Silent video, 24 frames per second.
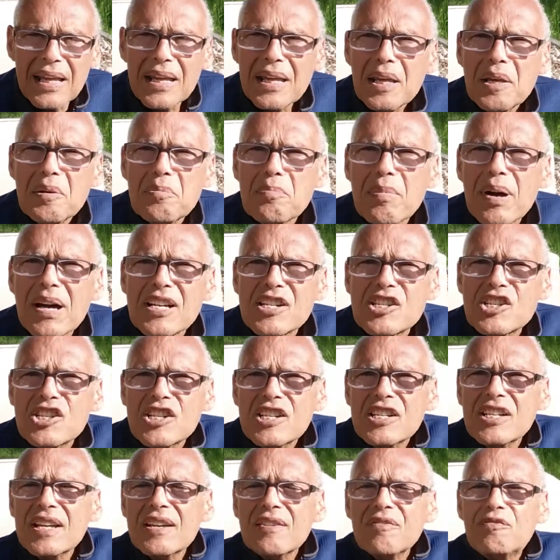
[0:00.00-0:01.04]

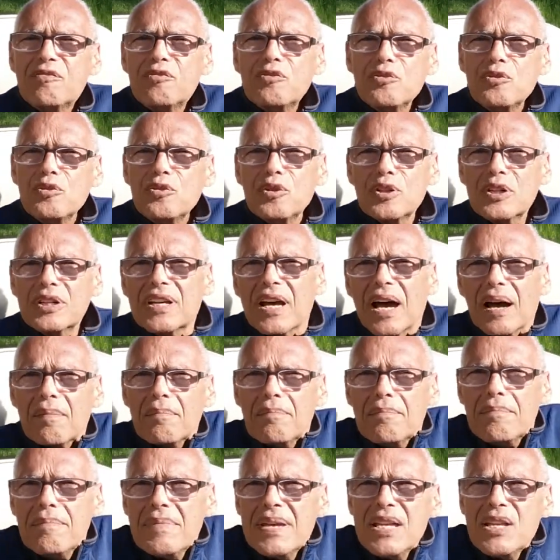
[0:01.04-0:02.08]
Imaginez-vous qu'à
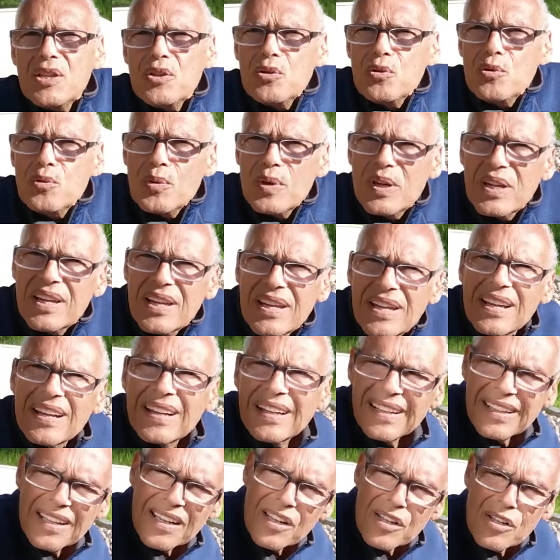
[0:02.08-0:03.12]
minuit,
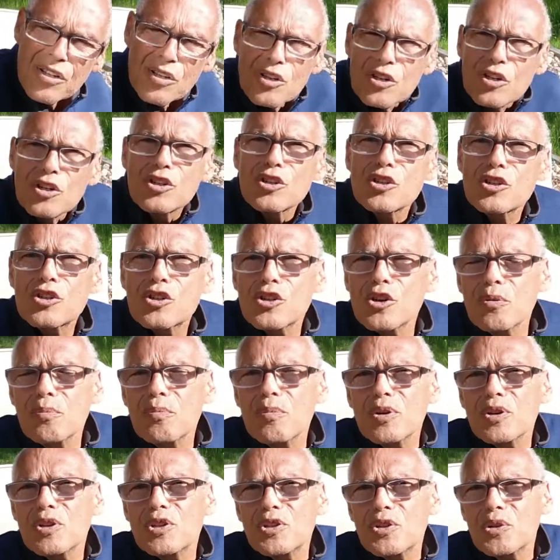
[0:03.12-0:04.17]
je
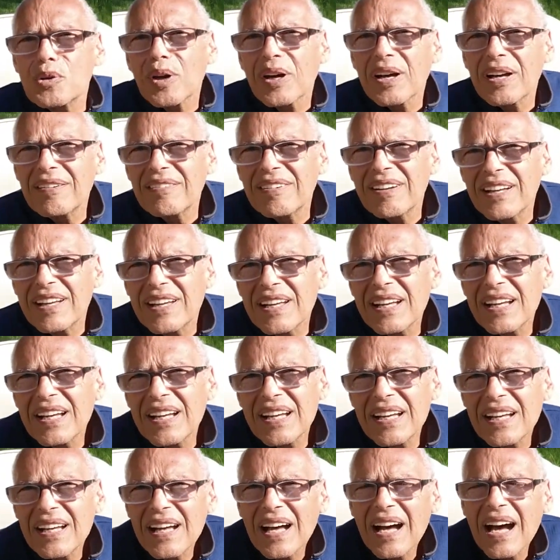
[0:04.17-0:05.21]
me suis réveillé
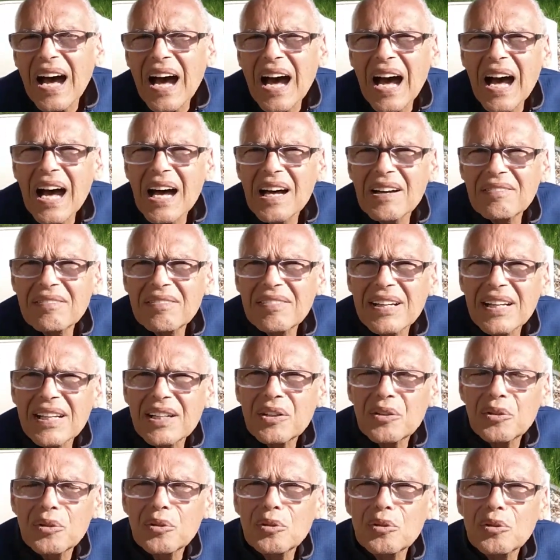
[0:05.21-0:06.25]
avec
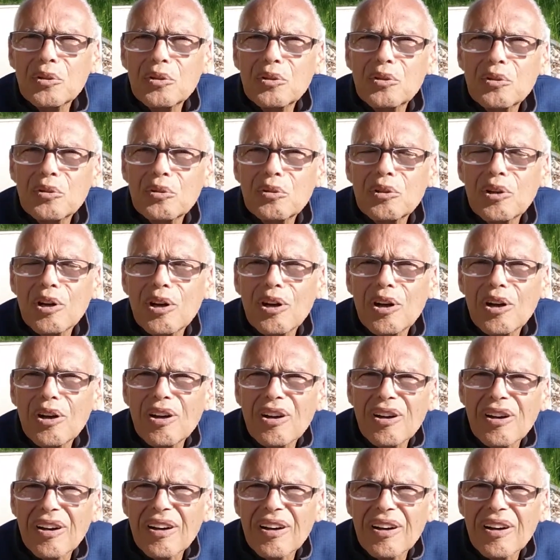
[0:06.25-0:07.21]
une douleur,